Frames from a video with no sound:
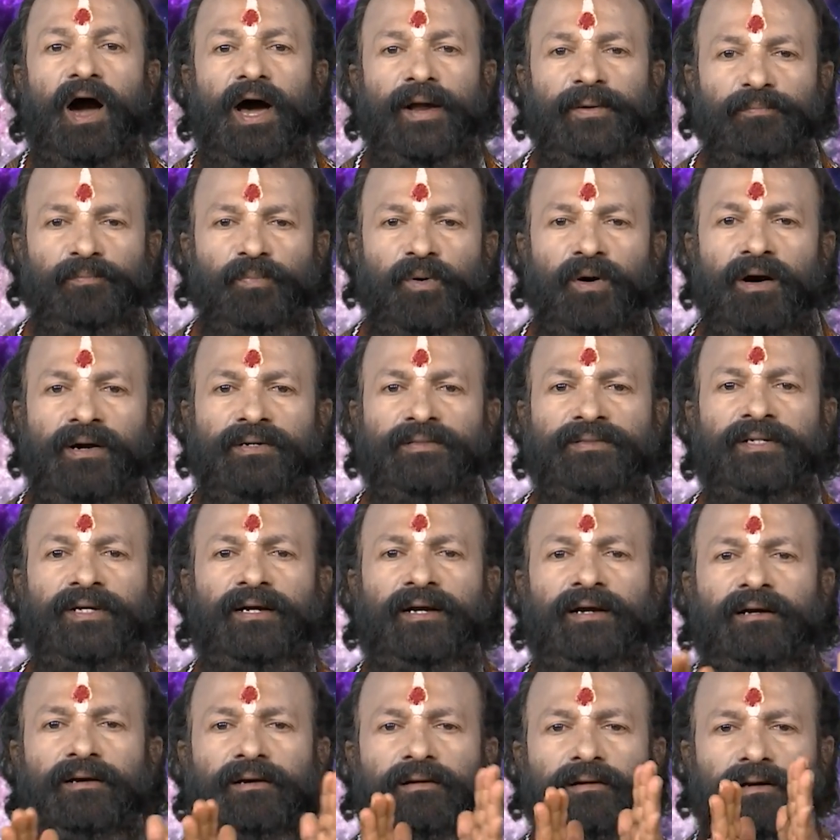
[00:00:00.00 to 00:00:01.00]
அன்பார்ந்த
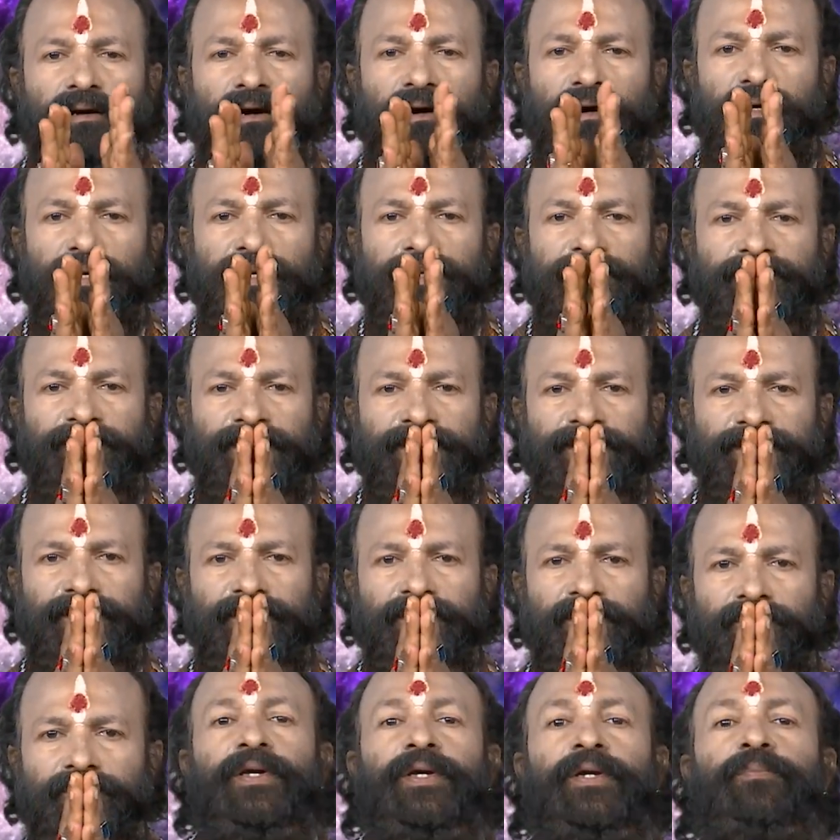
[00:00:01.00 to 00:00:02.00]
காலை
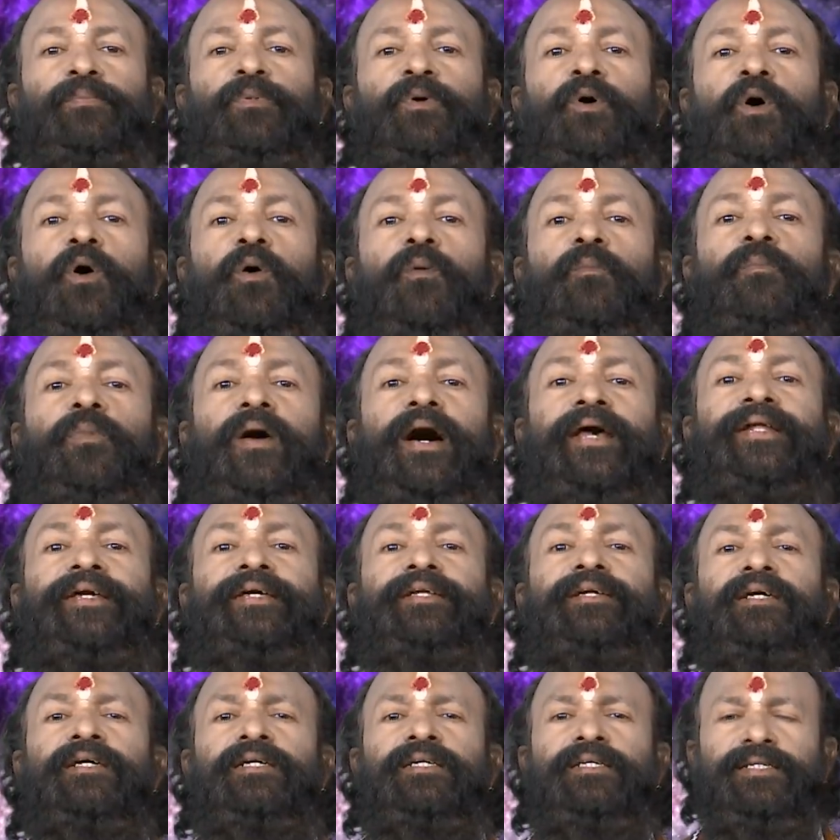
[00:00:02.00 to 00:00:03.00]
வணக்கம் இப்போ
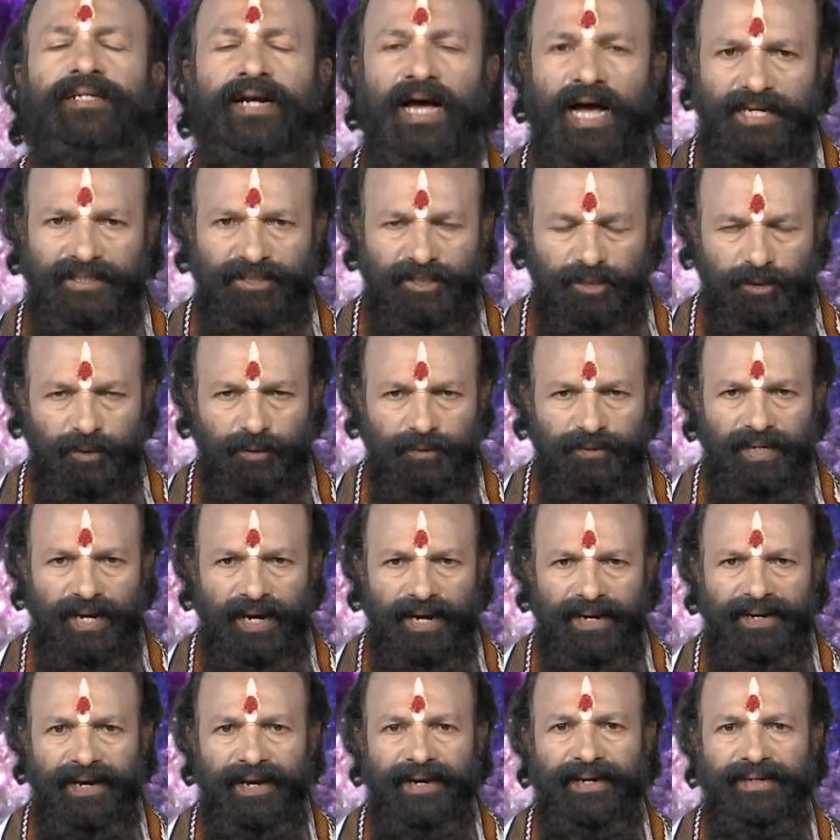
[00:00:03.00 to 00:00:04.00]
பனிரெண்டு
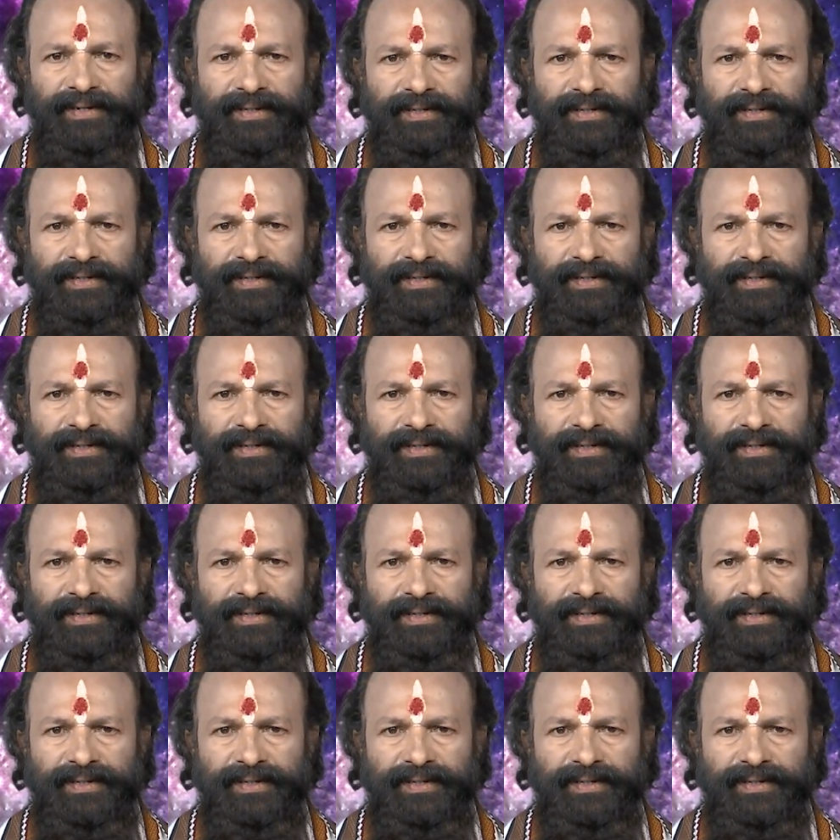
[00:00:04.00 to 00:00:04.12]
ராசிக்குண்டான